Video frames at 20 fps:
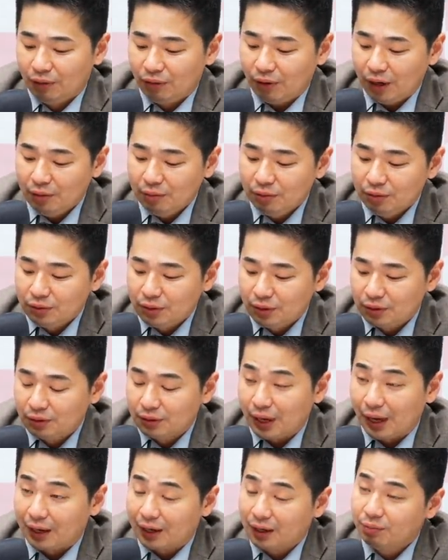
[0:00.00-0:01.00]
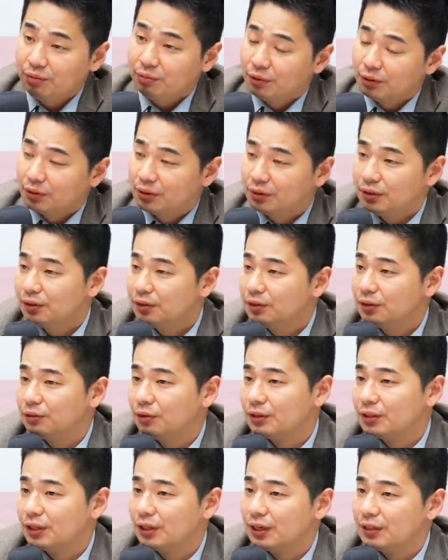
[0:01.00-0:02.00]
5G에선 RF
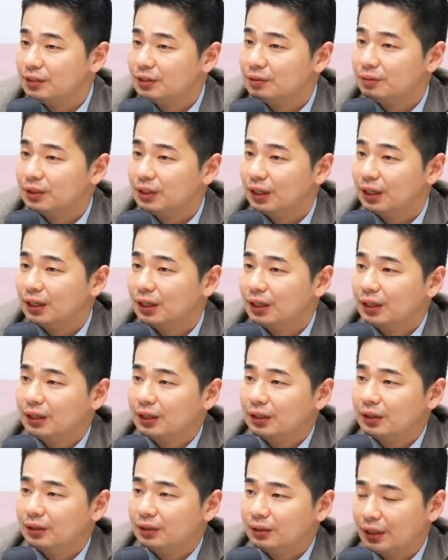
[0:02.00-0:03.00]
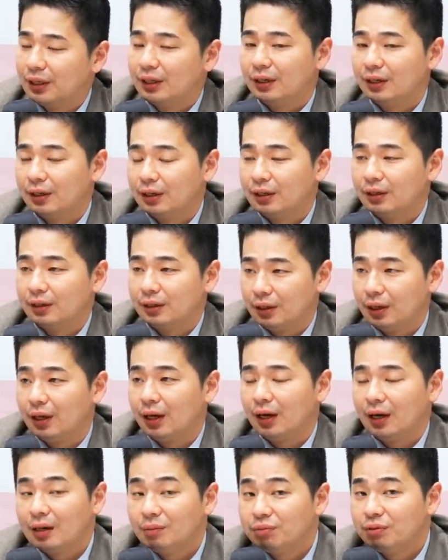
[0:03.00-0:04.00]
머트리얼즈는 회사가 있습니다. RF 예. 머트리얼즈. 예,
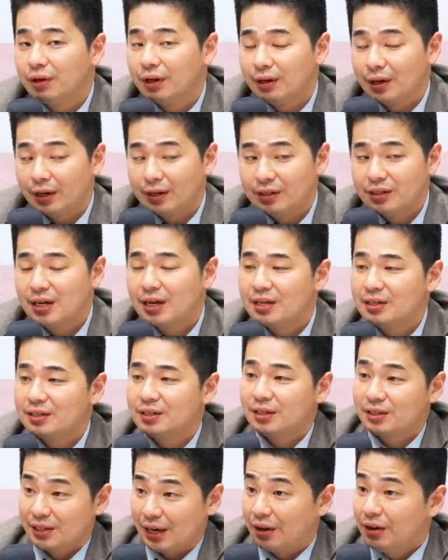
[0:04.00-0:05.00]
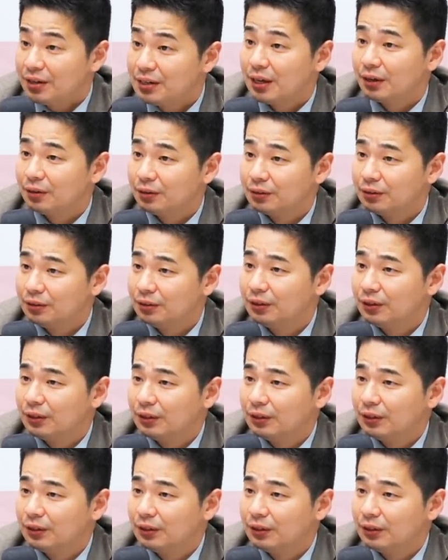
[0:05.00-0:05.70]
RF HIC의 자회사거든요.